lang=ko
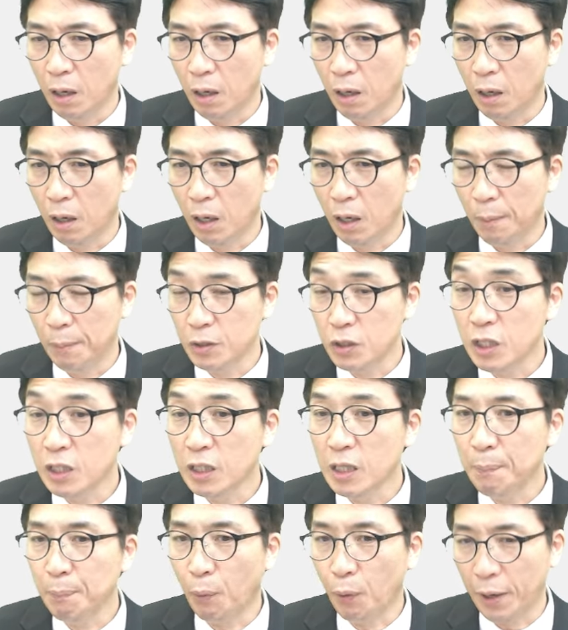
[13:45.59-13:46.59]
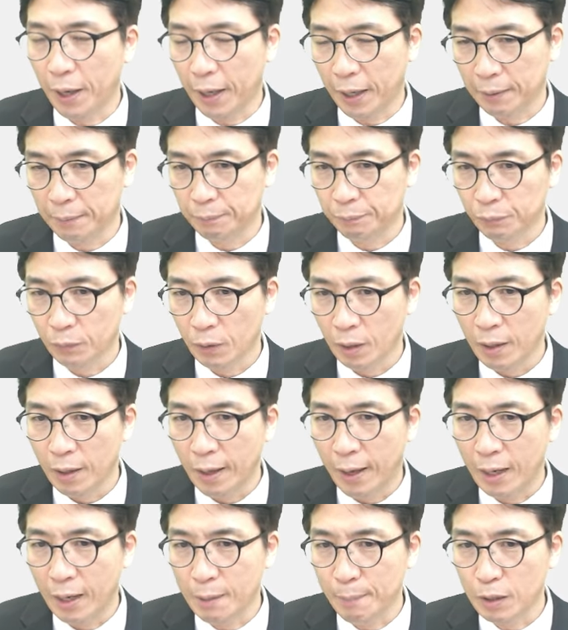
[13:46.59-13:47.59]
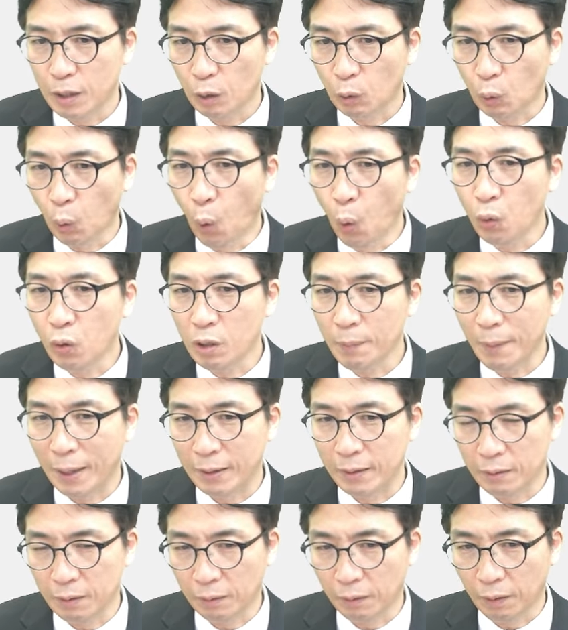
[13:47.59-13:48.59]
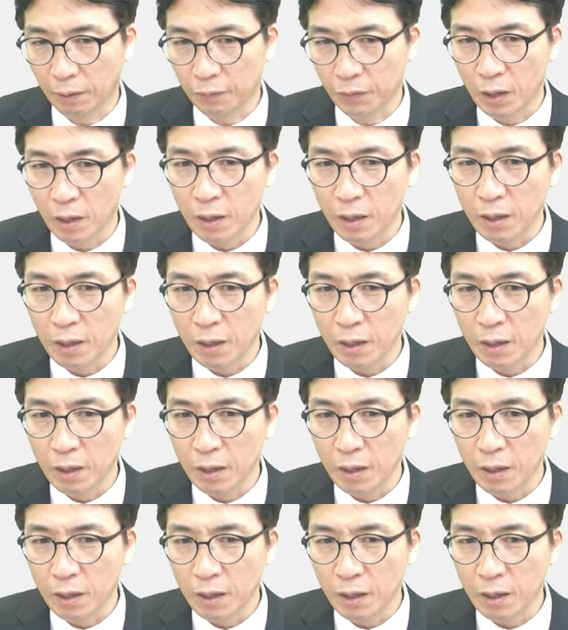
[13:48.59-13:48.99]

어, 뭐 직립보행 아니면 이제 도구를 만드는 것.